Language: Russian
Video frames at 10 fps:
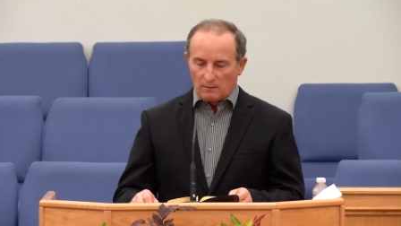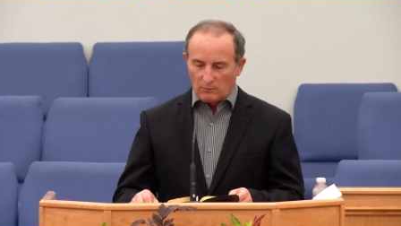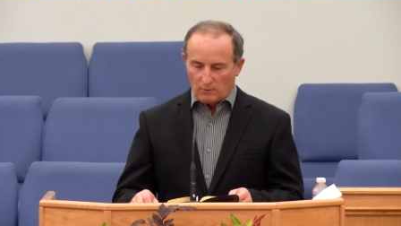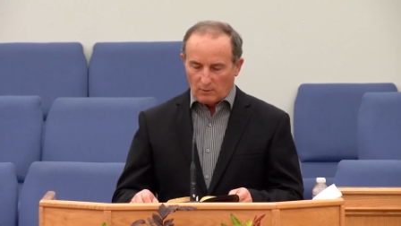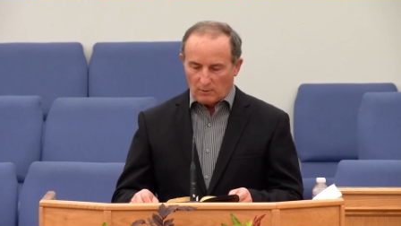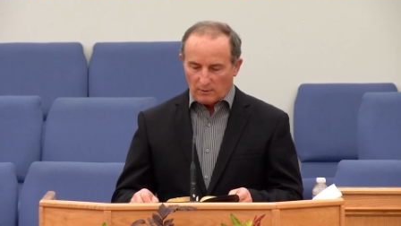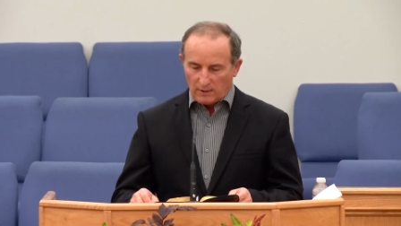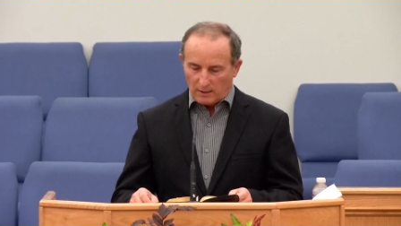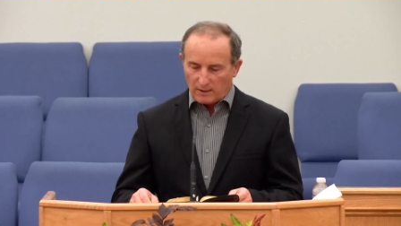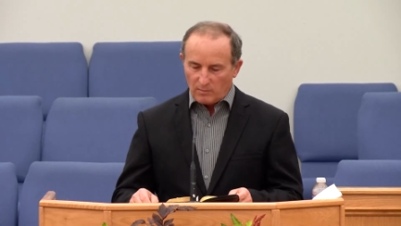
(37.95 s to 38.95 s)
Но
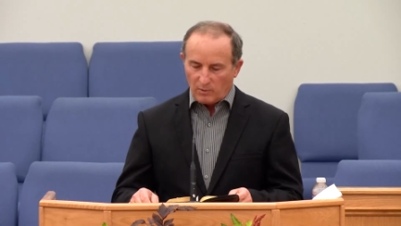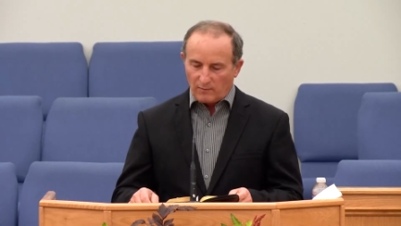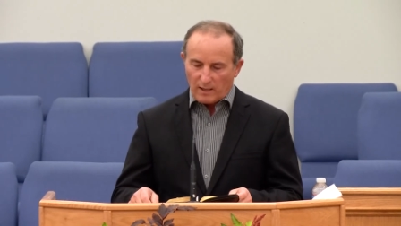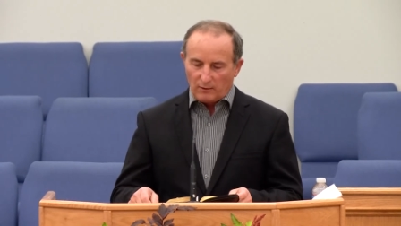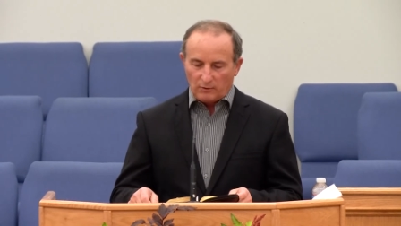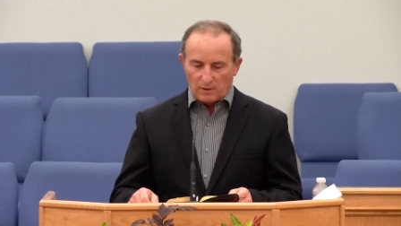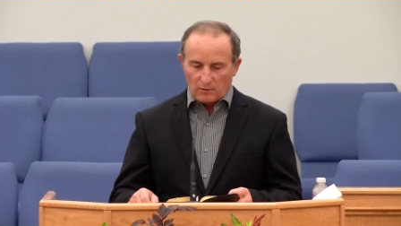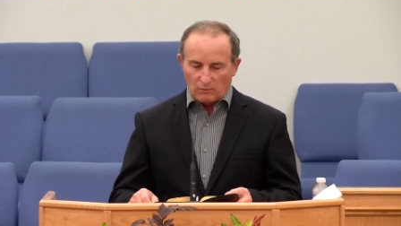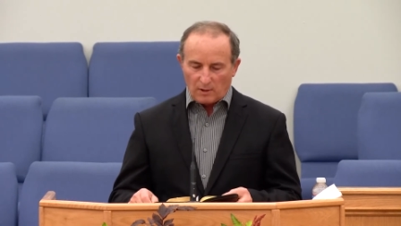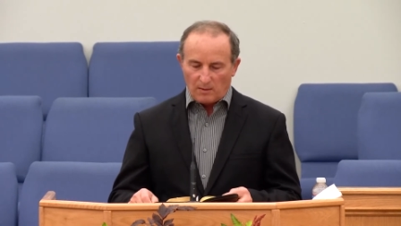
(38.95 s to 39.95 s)
если бывают
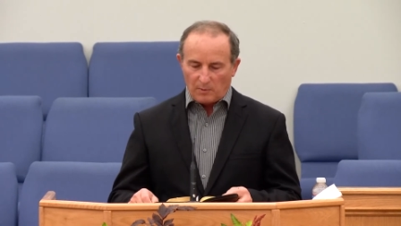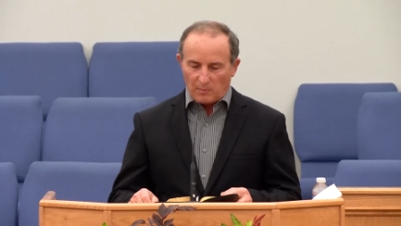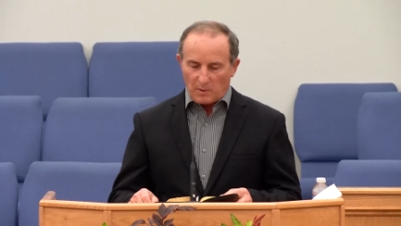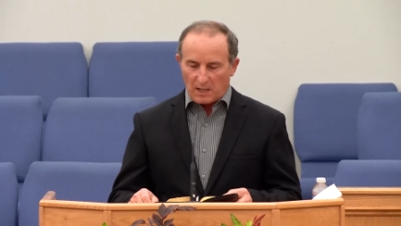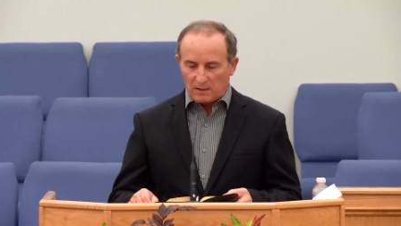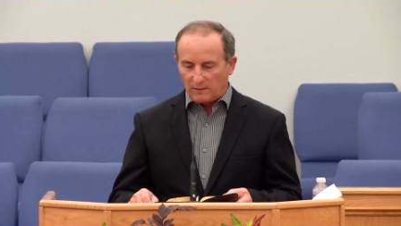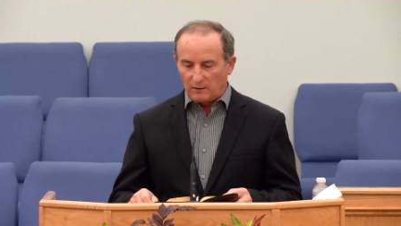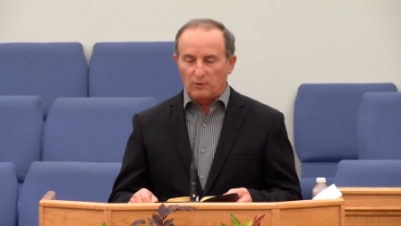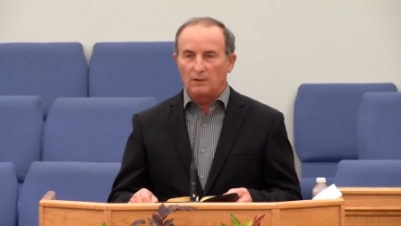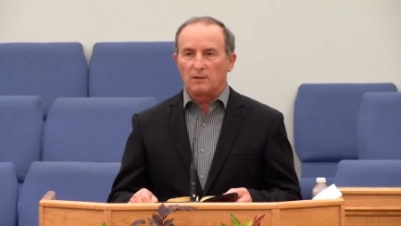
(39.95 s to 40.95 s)
изнутри препятствия,
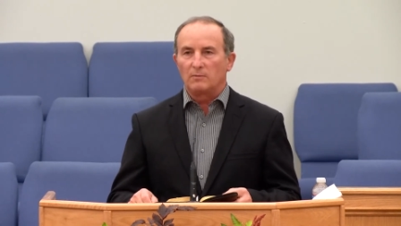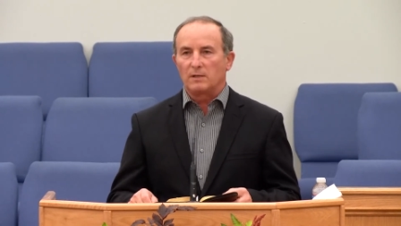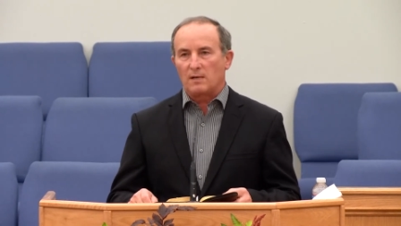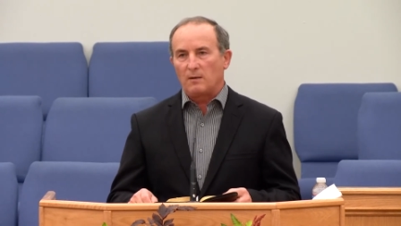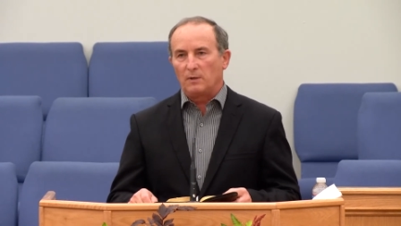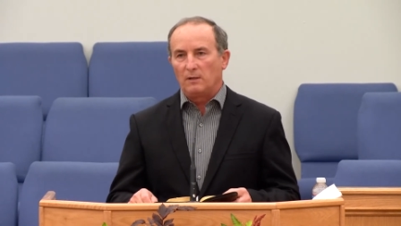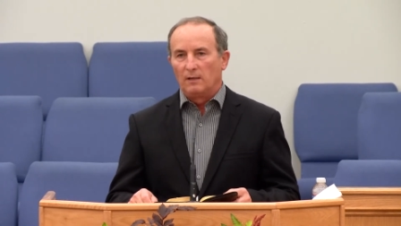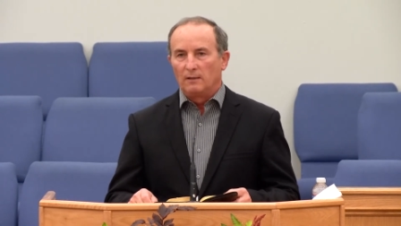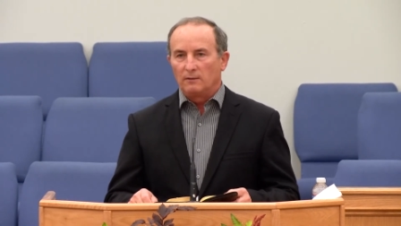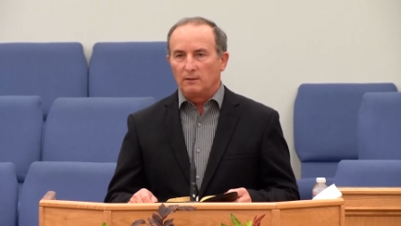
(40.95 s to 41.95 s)
то это мы сами
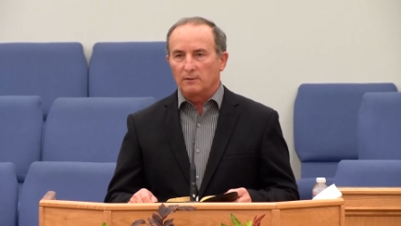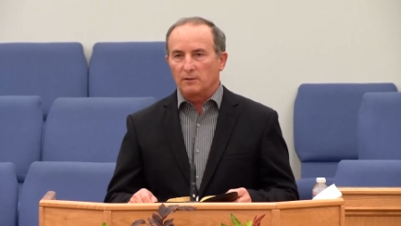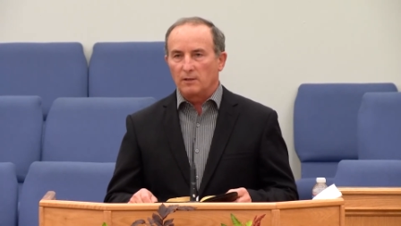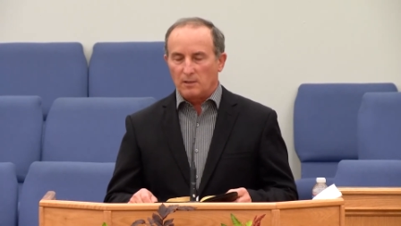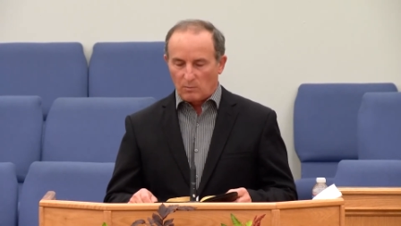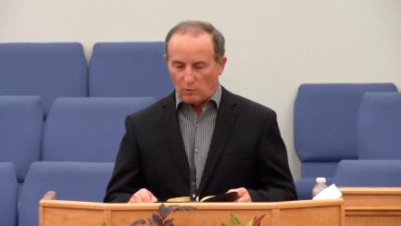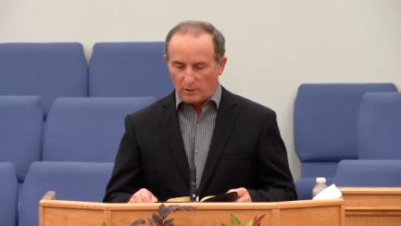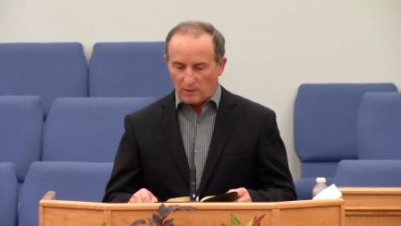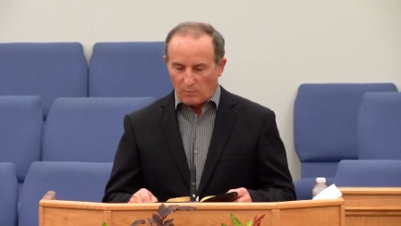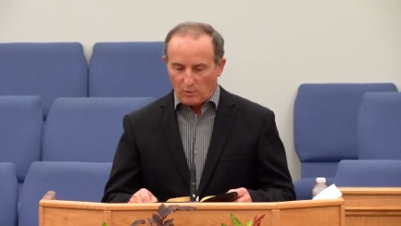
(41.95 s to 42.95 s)
должны с
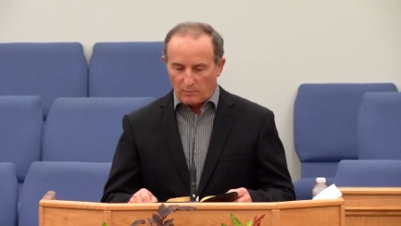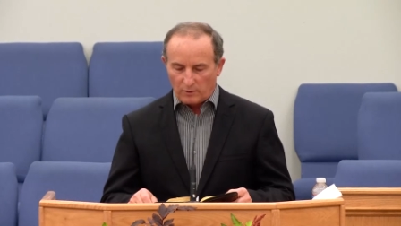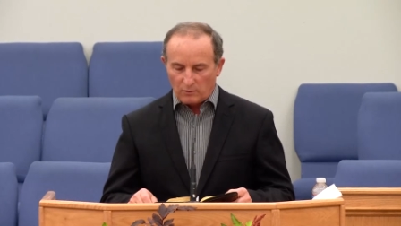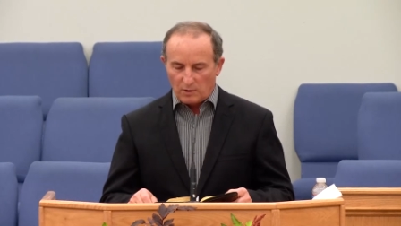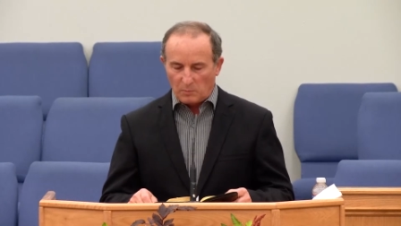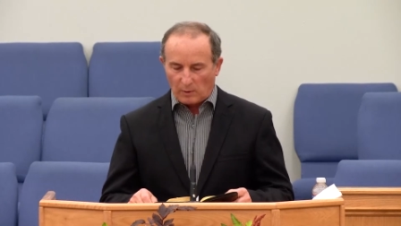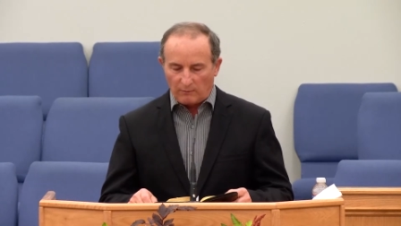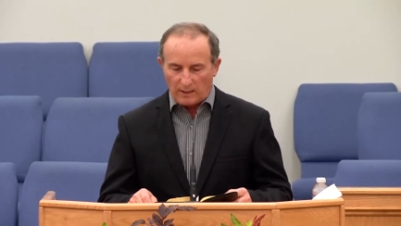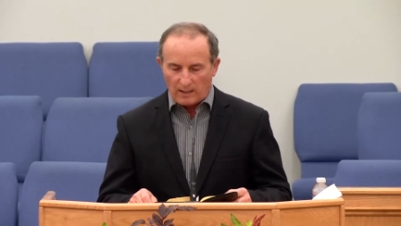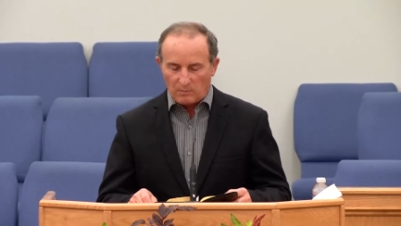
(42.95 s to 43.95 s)
Божьей помощью
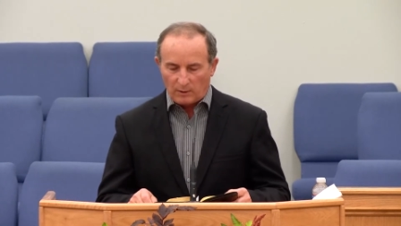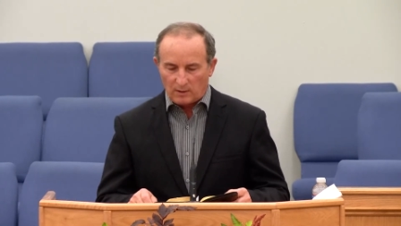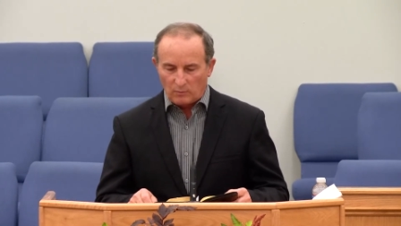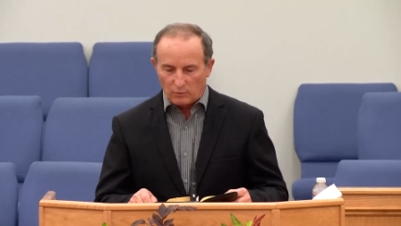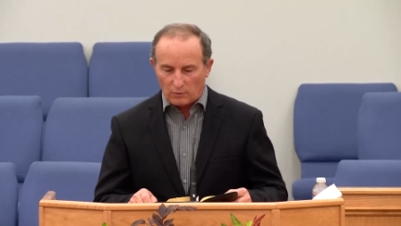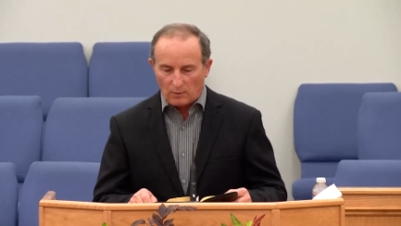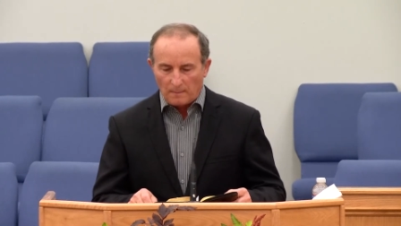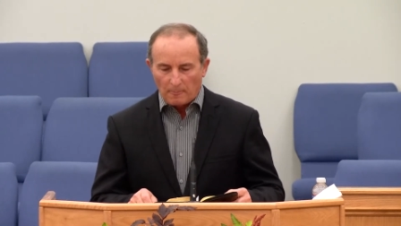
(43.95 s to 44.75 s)
исправлять, потому что